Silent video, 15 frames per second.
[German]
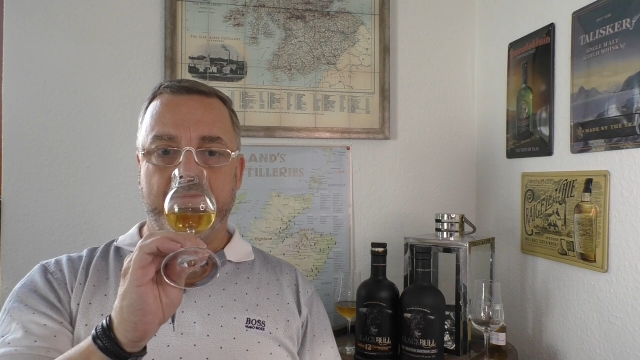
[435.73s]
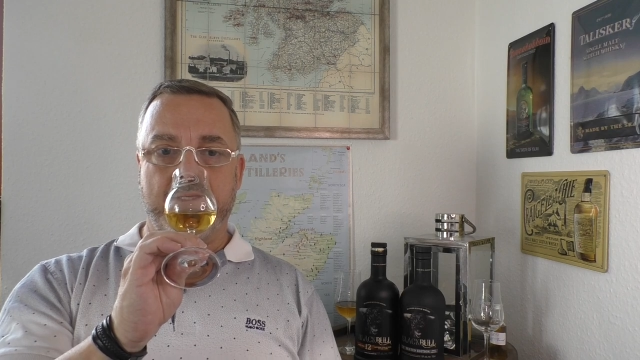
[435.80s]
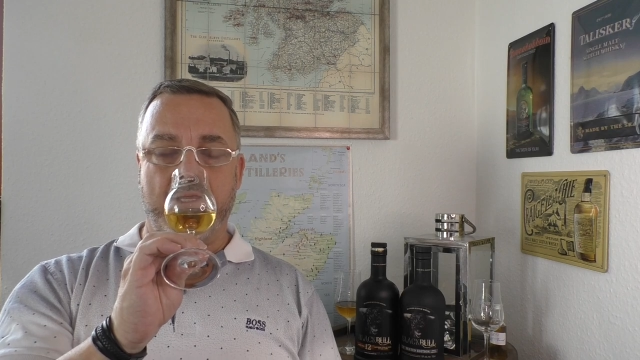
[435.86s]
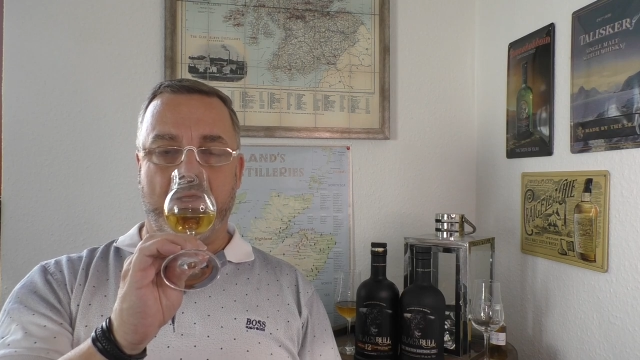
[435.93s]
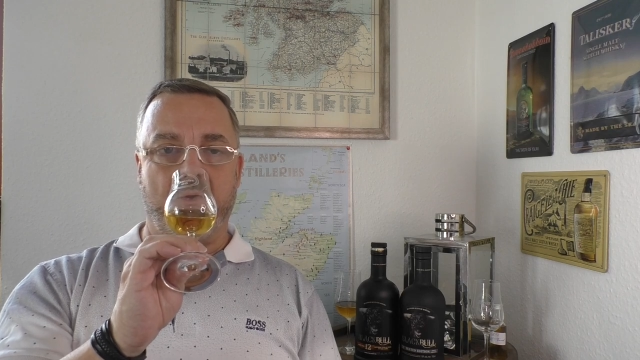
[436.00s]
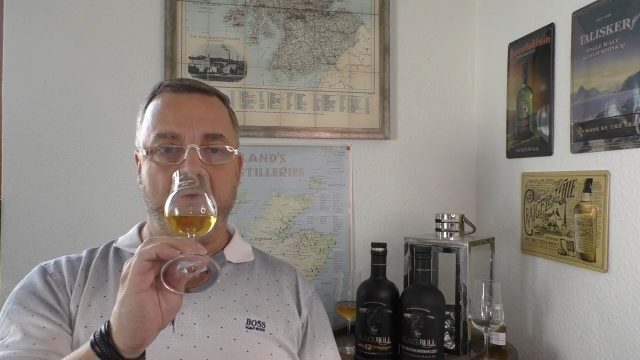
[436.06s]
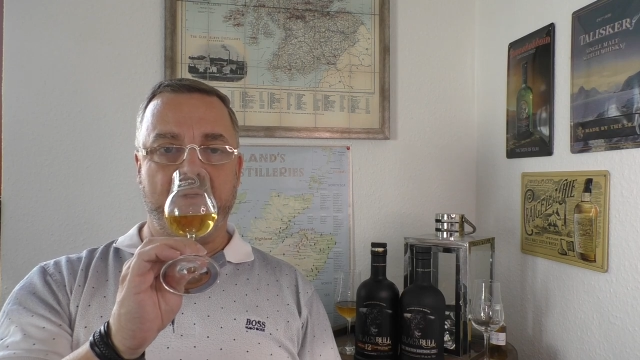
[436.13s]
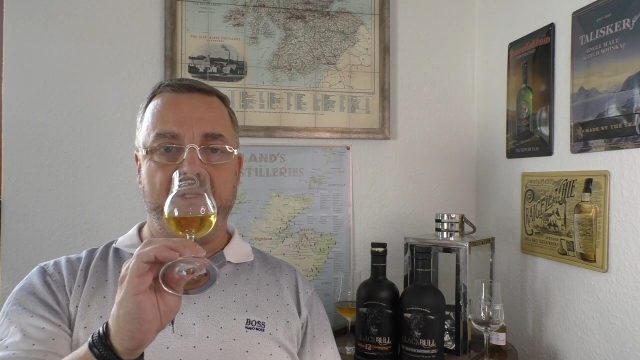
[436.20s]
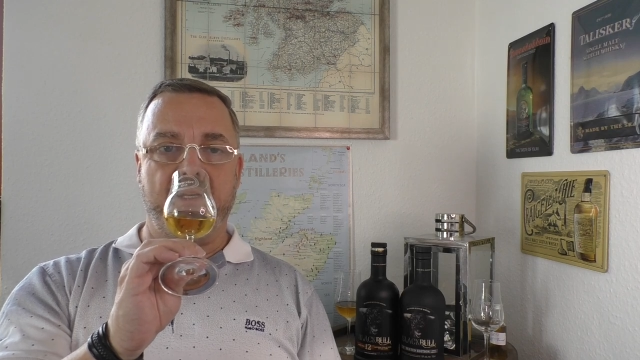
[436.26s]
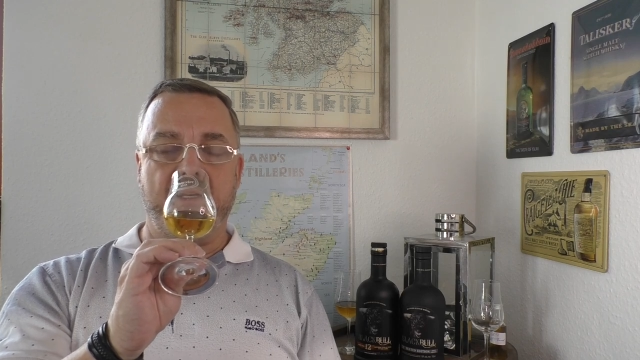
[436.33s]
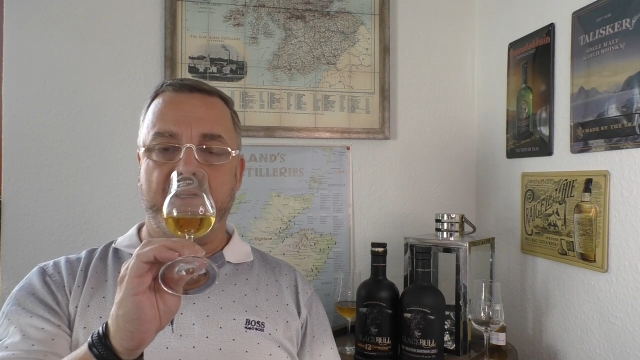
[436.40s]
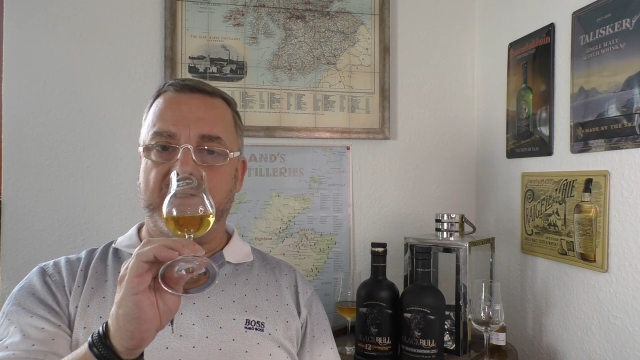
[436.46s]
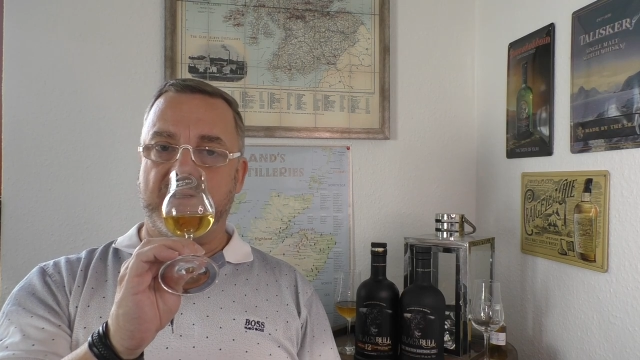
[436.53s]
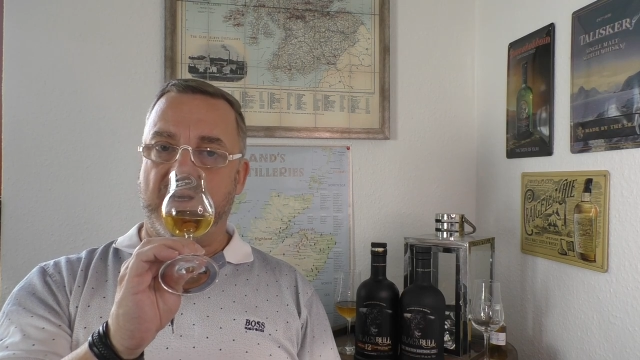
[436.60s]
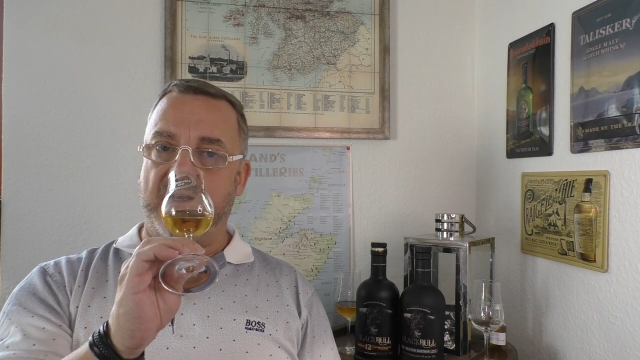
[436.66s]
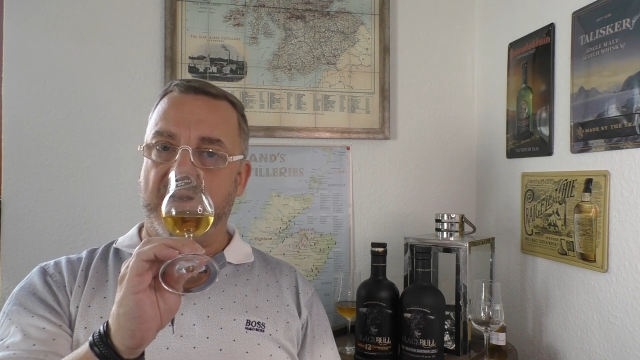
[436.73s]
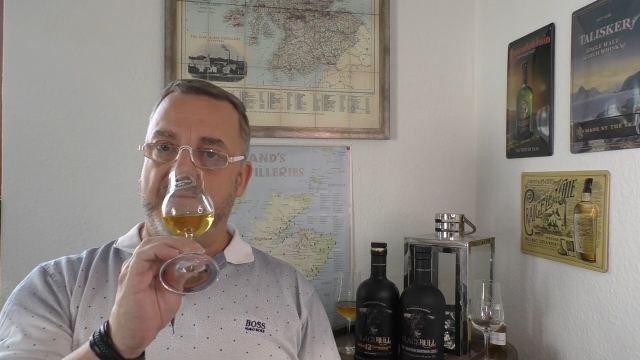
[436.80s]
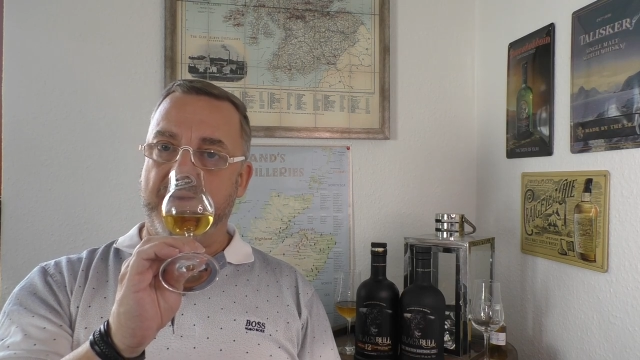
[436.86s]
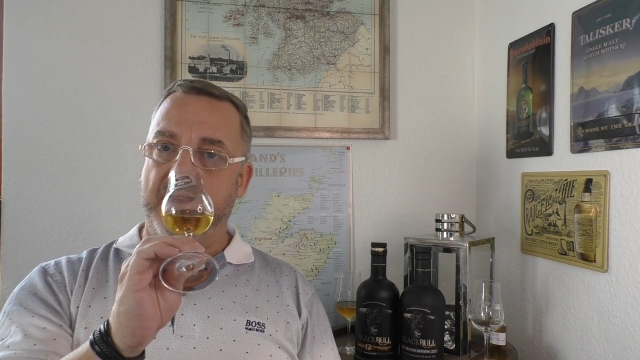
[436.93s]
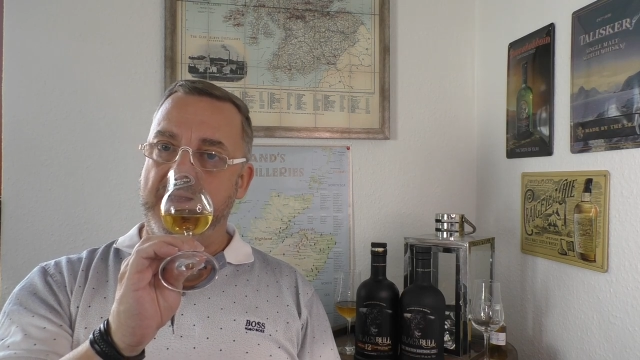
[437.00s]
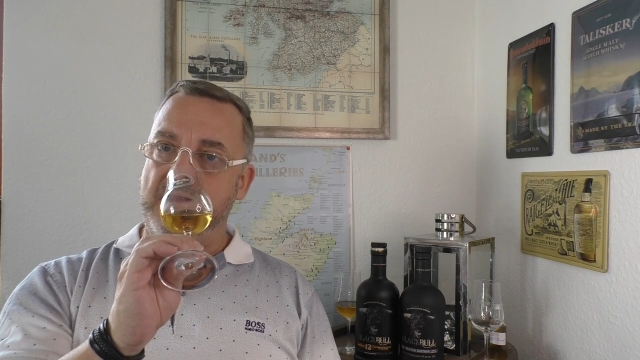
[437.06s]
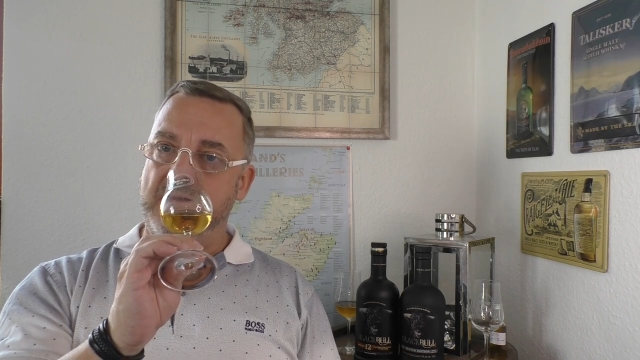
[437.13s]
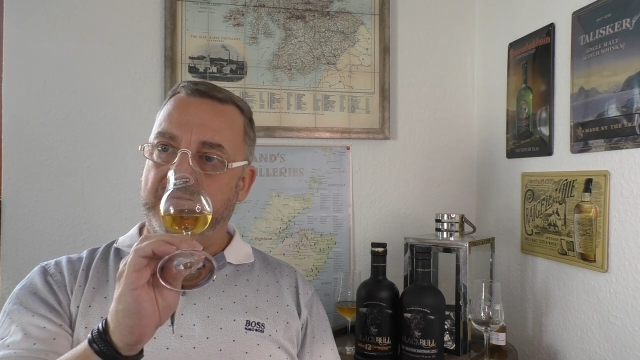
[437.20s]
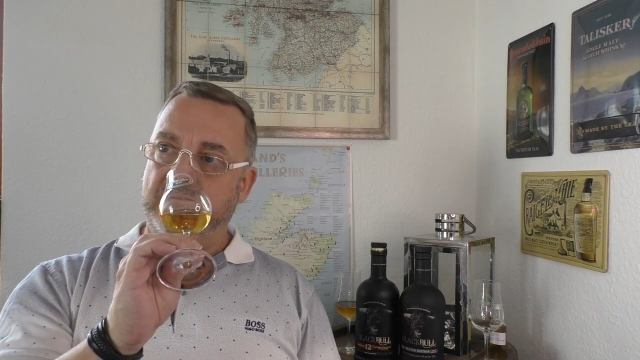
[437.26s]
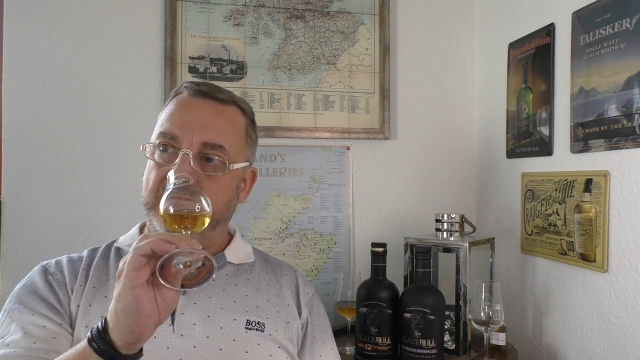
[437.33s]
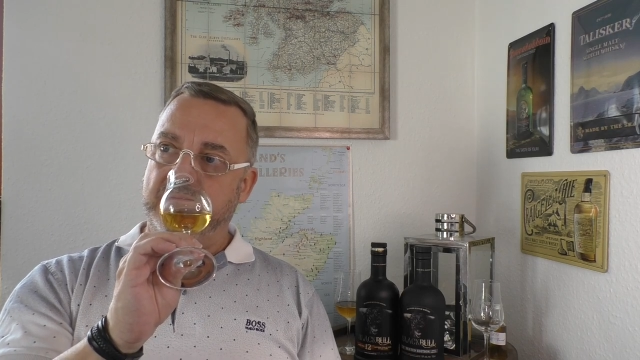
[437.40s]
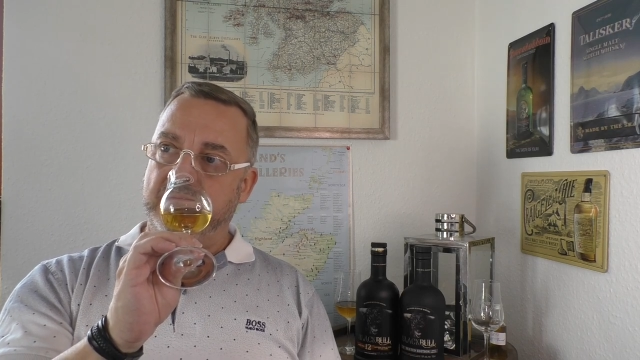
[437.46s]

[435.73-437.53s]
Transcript: Geröstetes Karamell.